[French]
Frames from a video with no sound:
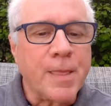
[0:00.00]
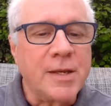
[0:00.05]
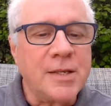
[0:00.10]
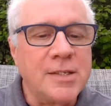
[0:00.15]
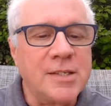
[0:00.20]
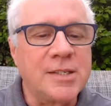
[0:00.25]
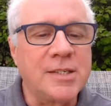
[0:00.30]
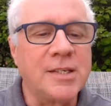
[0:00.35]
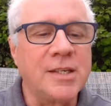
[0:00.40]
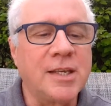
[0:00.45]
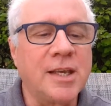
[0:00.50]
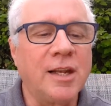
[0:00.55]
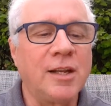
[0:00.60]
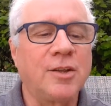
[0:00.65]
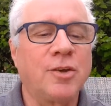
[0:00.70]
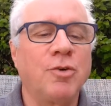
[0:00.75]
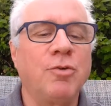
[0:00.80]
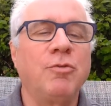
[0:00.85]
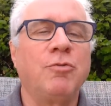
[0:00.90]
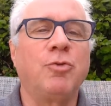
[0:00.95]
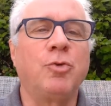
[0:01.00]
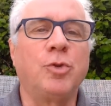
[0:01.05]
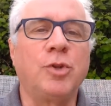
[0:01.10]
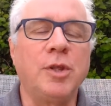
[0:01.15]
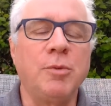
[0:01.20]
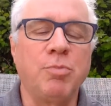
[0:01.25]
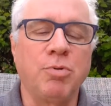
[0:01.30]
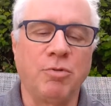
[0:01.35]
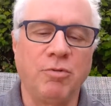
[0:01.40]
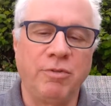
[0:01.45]
Si quelqu'un veut
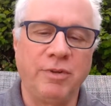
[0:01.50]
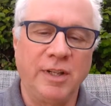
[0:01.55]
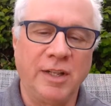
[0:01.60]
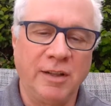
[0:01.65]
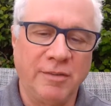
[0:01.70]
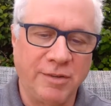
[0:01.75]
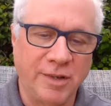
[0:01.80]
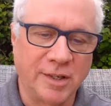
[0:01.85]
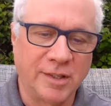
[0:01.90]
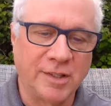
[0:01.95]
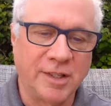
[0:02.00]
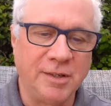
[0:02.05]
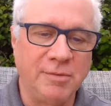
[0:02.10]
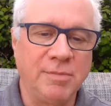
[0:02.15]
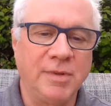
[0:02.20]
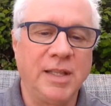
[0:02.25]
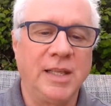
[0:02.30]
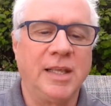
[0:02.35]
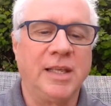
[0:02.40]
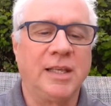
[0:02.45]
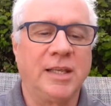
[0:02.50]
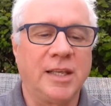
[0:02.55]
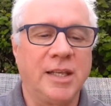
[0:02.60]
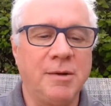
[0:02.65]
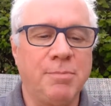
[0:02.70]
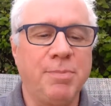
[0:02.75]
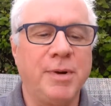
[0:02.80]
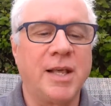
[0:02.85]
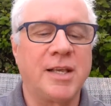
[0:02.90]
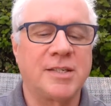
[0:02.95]
éprouver de la fierté,
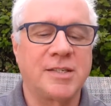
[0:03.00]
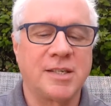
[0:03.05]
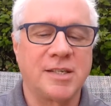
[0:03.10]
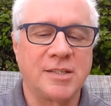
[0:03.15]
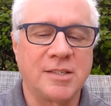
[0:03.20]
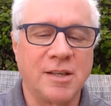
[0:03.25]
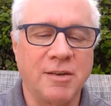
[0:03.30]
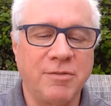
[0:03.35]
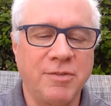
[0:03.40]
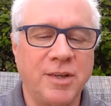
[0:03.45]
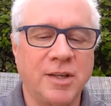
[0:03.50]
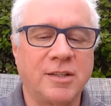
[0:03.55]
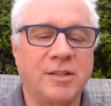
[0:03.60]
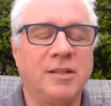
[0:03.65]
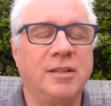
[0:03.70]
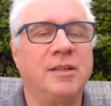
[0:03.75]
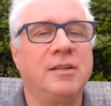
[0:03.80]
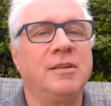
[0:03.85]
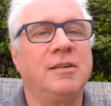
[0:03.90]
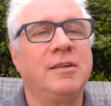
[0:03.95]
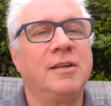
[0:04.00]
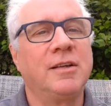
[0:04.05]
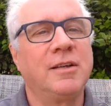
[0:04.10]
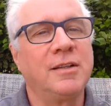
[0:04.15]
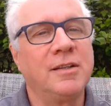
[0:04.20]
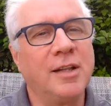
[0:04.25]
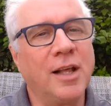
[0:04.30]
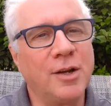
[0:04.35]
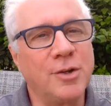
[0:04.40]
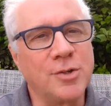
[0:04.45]
qu'il place sa fierté
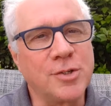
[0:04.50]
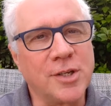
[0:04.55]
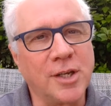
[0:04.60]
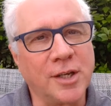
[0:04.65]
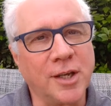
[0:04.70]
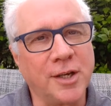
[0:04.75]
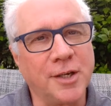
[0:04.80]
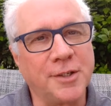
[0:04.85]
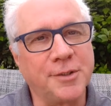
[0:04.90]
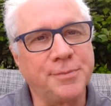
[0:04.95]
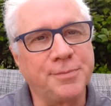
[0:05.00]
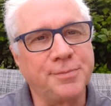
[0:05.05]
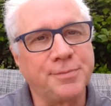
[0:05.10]
dans le Seigneur.